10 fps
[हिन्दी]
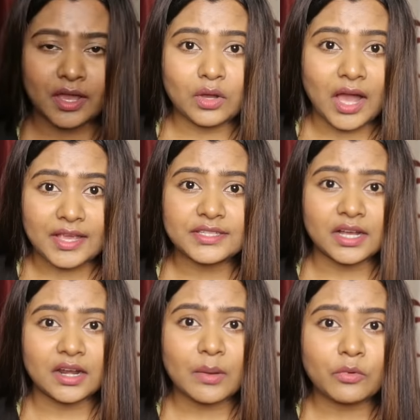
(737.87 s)
है तो गाइस
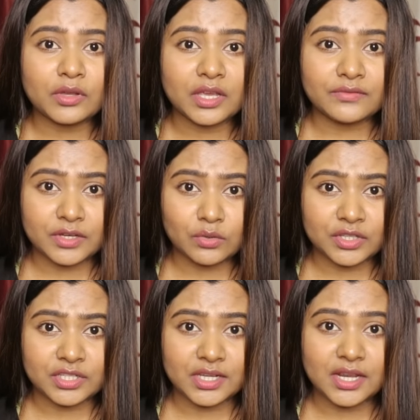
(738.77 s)
अगर आपको ये वीडियो
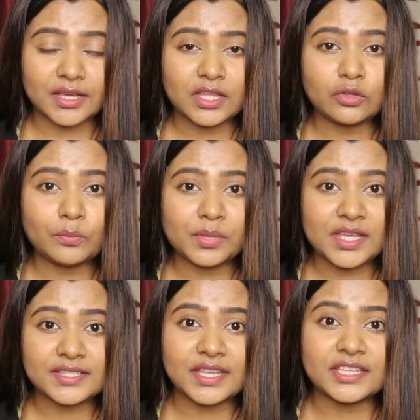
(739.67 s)
अच्छी लगी तो
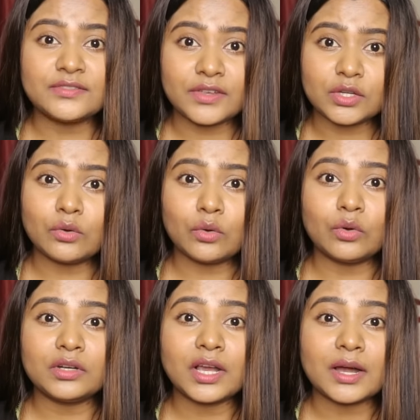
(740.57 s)
प्लीज़ इस वीडियो को